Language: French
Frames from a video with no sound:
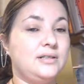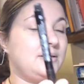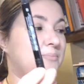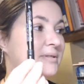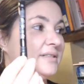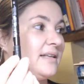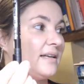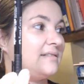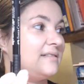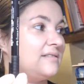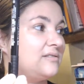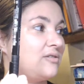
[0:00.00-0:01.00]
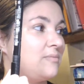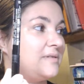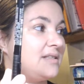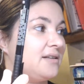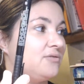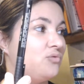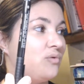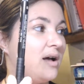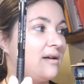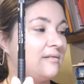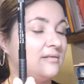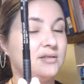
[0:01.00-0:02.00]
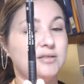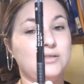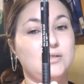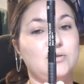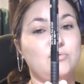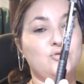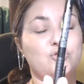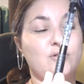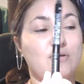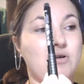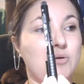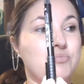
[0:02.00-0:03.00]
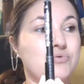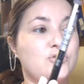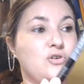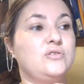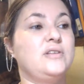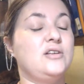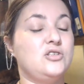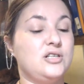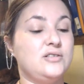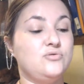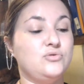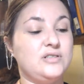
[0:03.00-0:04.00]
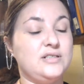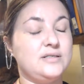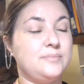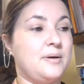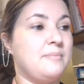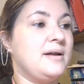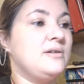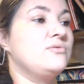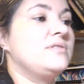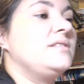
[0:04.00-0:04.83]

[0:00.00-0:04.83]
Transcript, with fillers: les petites artistes comme ça, noirs. Je vais avoir plusieurs tailles, je les utilise pas mal